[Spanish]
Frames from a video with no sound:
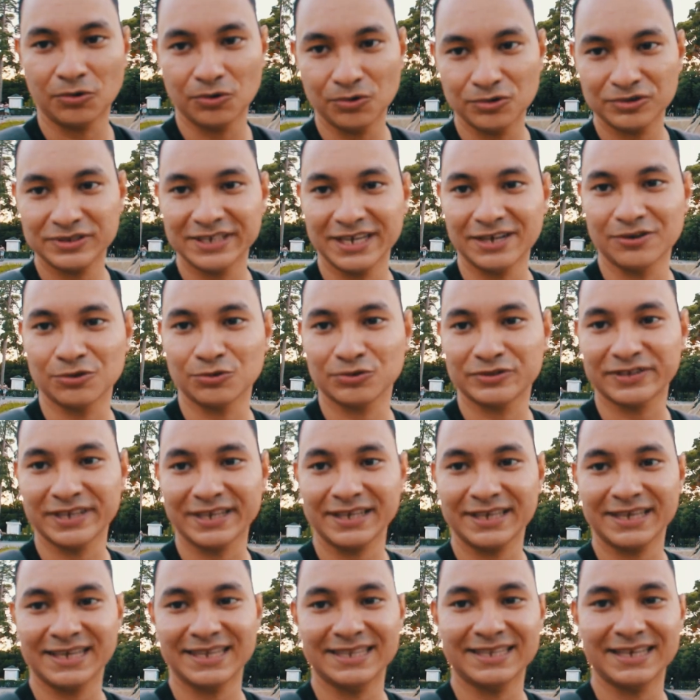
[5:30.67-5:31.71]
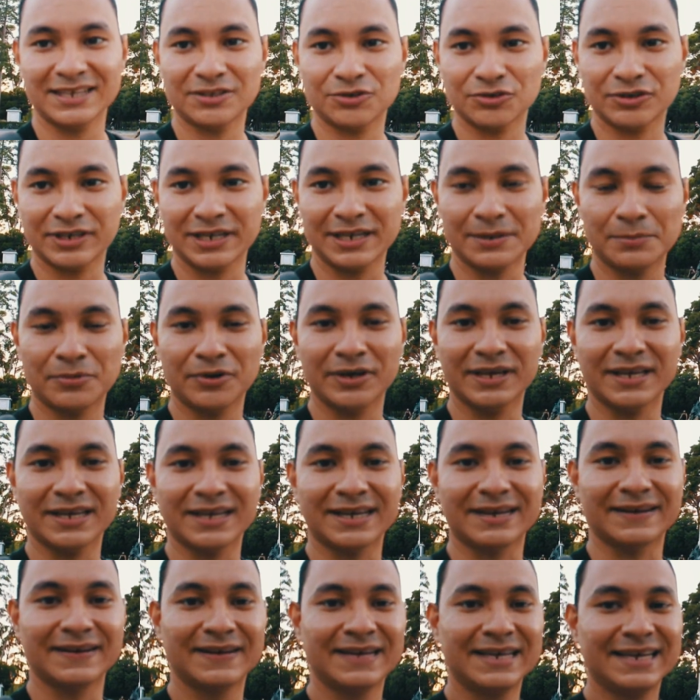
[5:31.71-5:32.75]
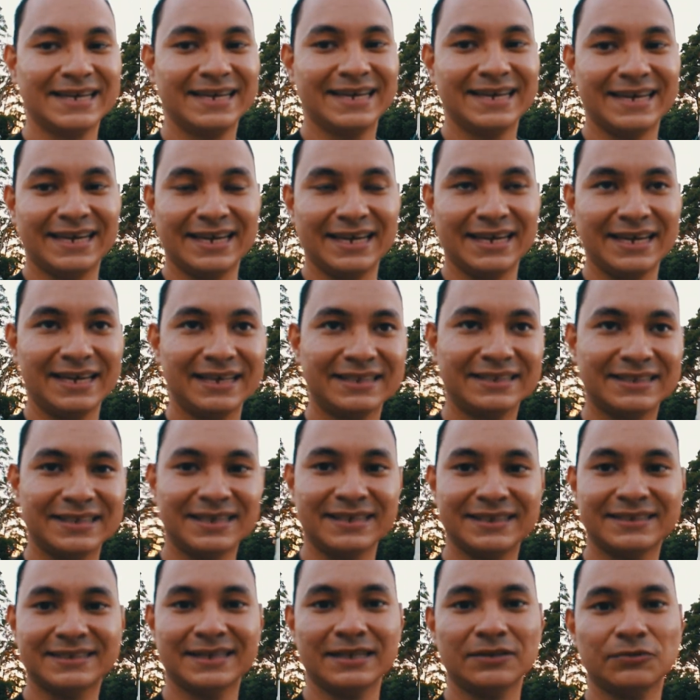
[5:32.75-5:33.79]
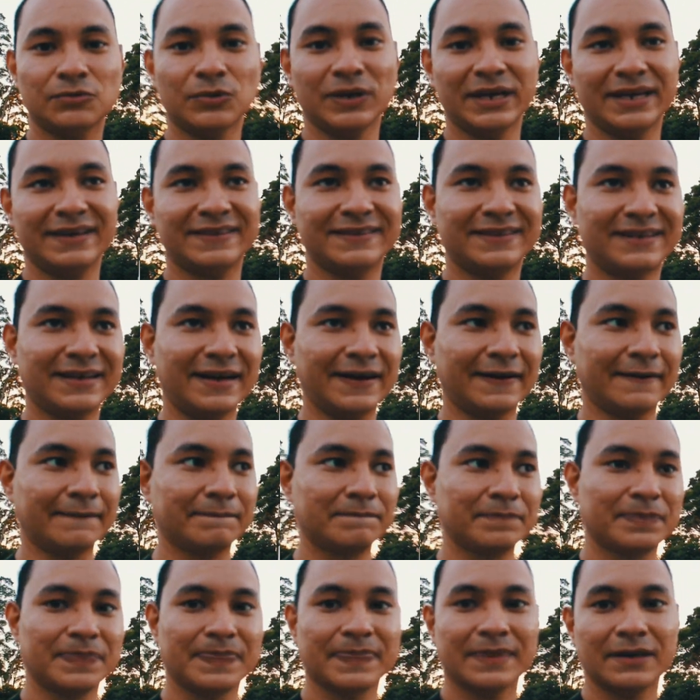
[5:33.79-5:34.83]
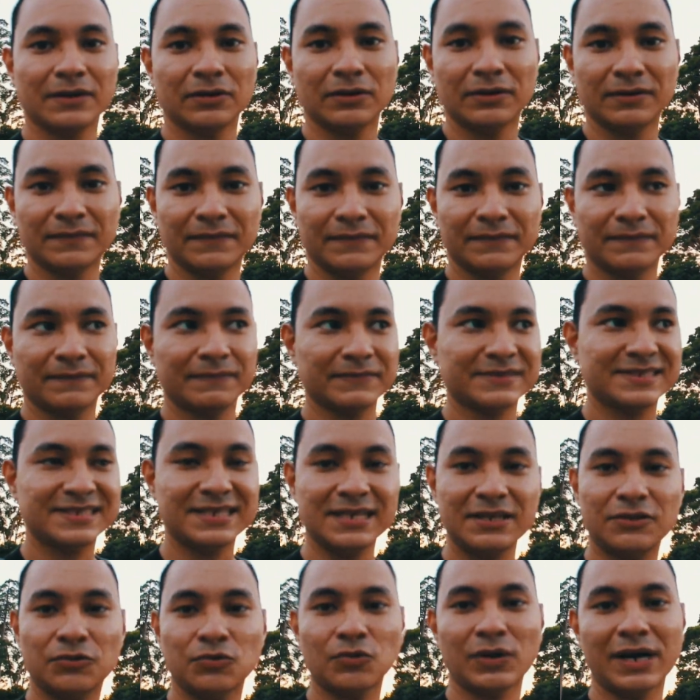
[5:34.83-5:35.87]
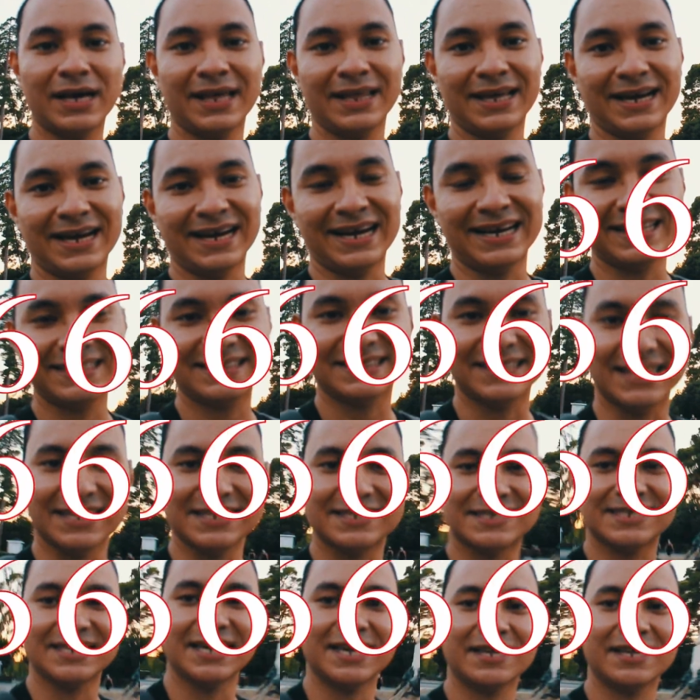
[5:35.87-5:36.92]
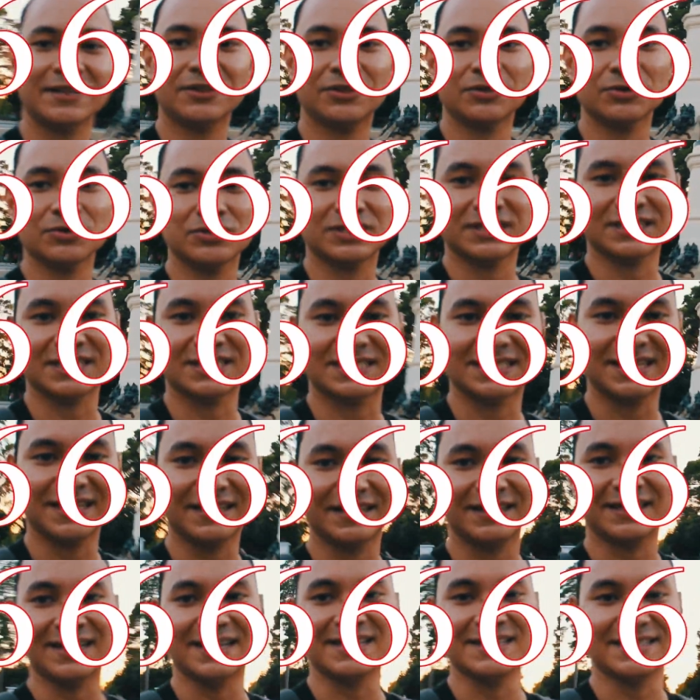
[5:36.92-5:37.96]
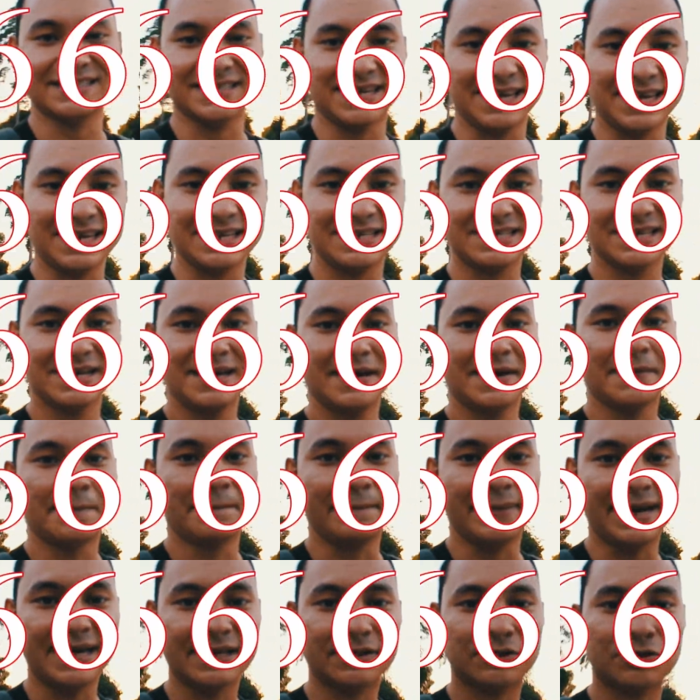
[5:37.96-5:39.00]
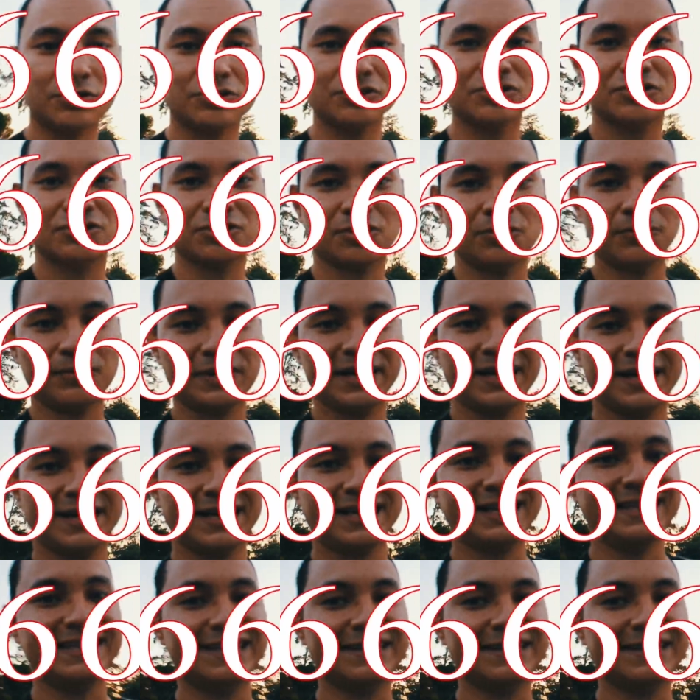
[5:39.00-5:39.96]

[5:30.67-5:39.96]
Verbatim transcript: juzguen ustedes el dato que les voy a dar. Esta estatua está situada a 666 metros sobre el